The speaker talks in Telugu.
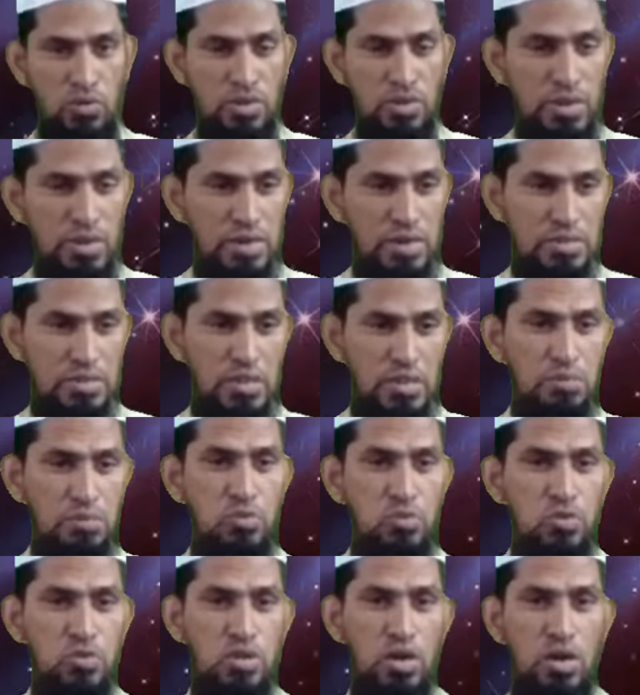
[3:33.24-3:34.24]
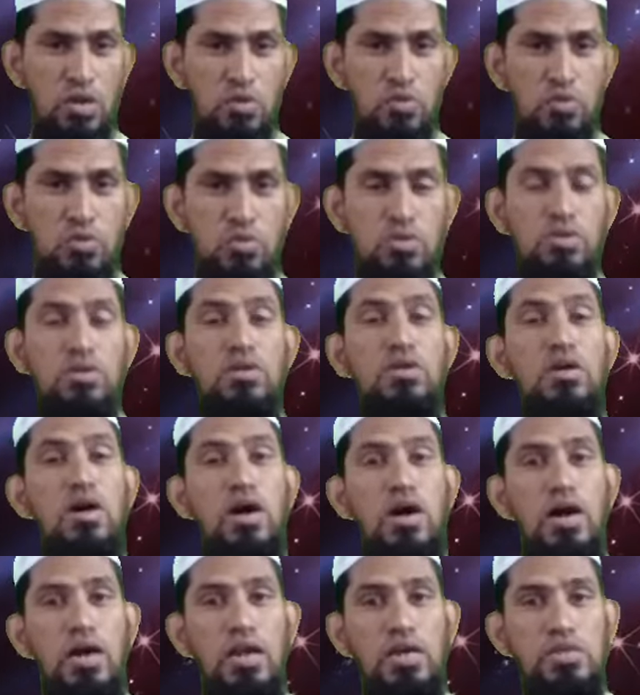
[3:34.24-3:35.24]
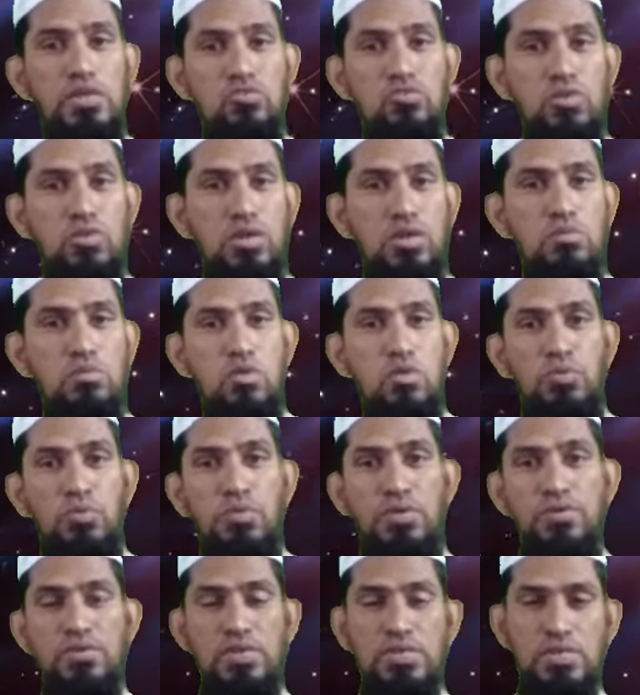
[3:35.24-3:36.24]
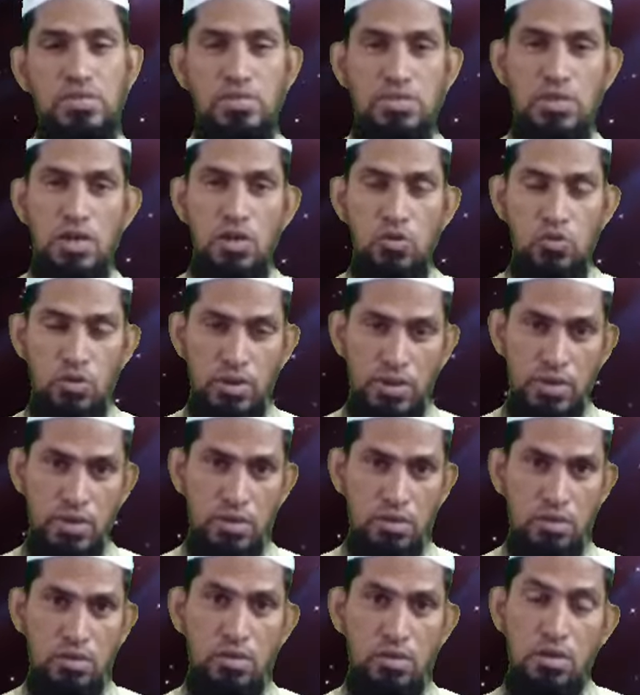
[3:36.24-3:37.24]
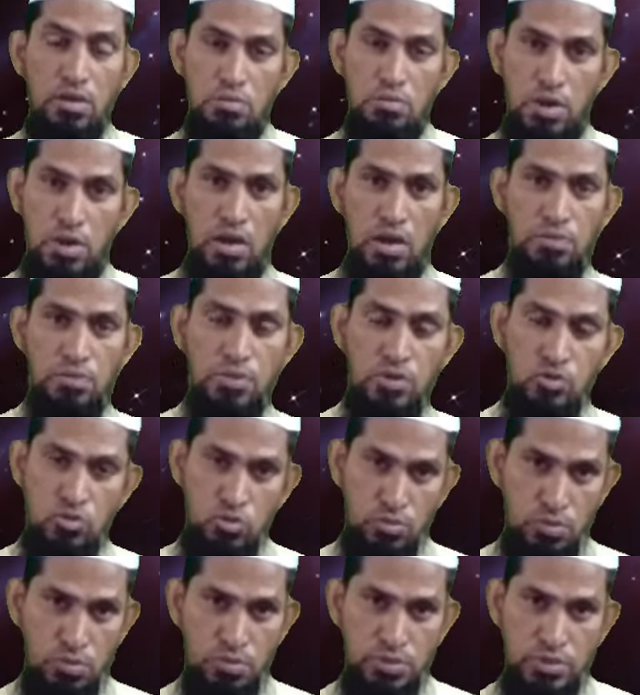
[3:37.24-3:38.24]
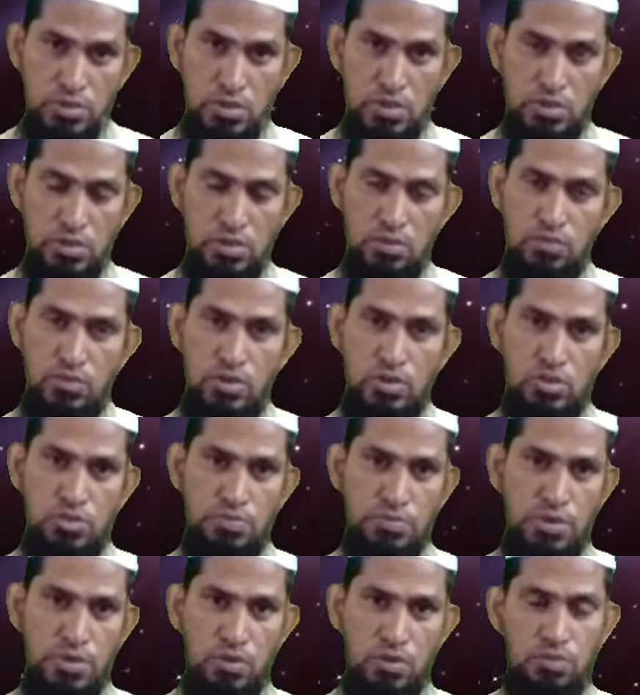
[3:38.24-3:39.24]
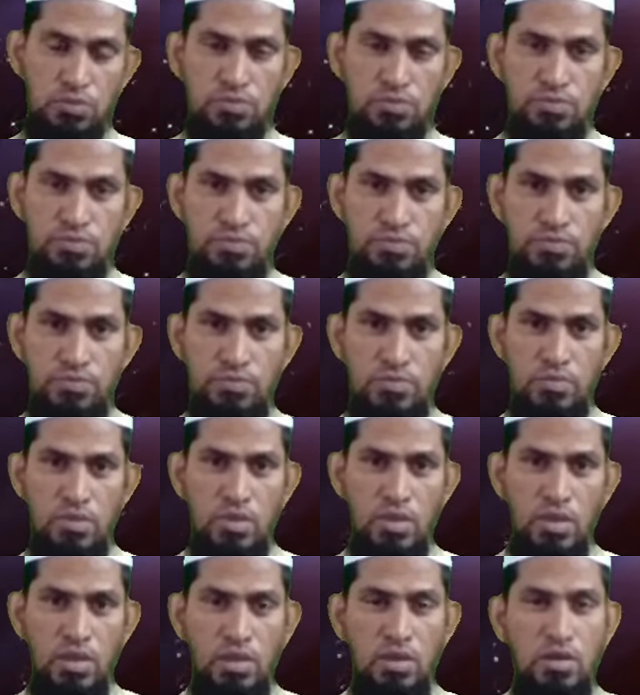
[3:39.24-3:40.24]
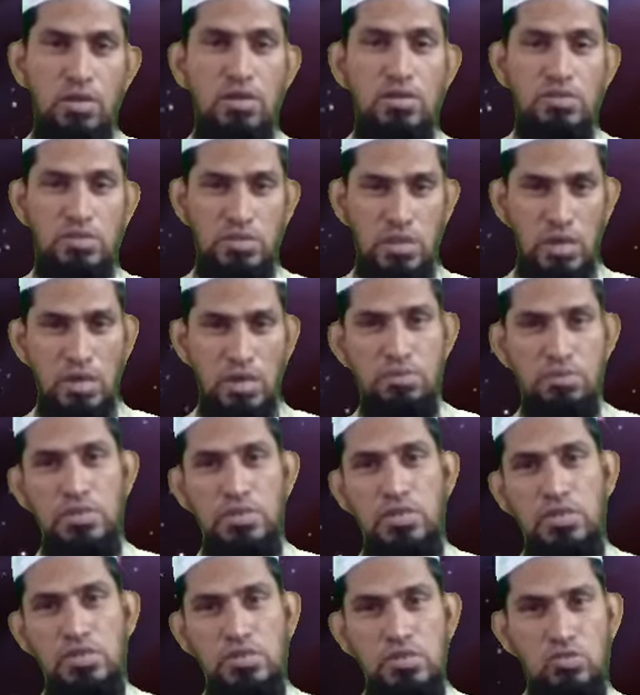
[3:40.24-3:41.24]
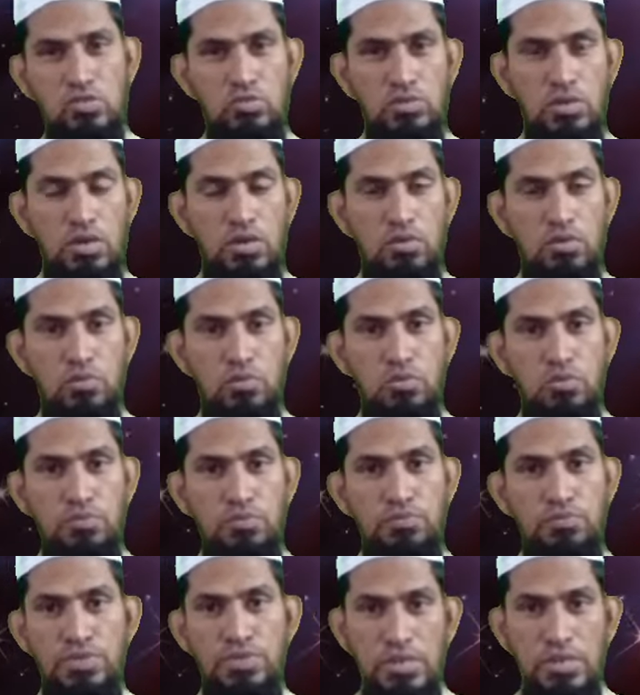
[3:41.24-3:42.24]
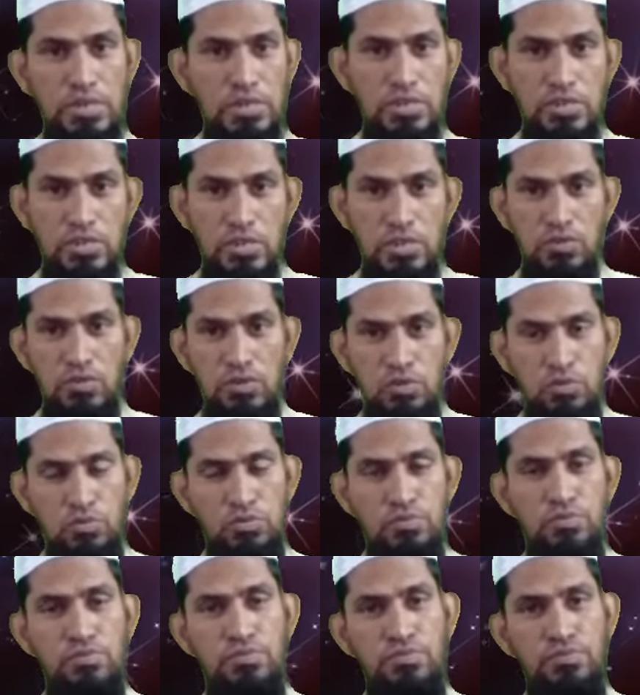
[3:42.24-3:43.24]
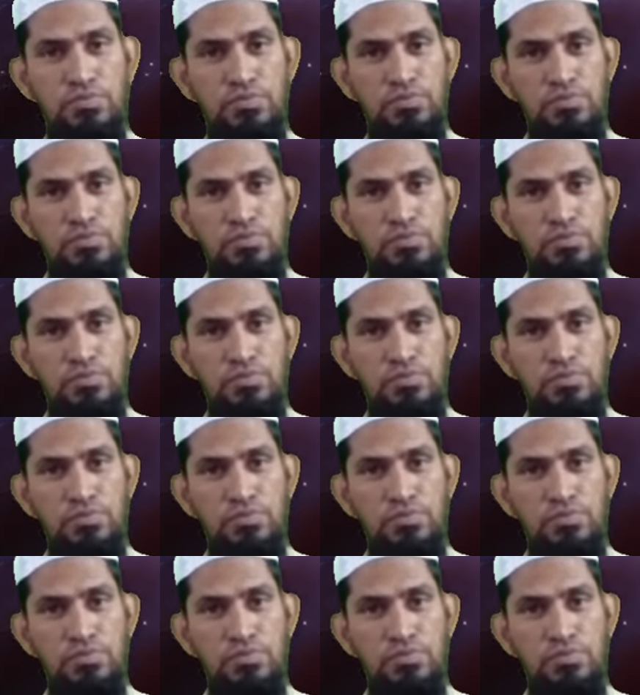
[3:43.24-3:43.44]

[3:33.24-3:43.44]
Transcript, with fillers: చావు ఇలా చనిపోతాడు అలా స్వర్గంలో ప్రవేశిస్తాడు అని మహాప్రవక్త మొహమ్మద్ సుల్లాహం వారు చెప్పారు చాలామంది ఏం చేస్తుంటారు ఇది చదవరు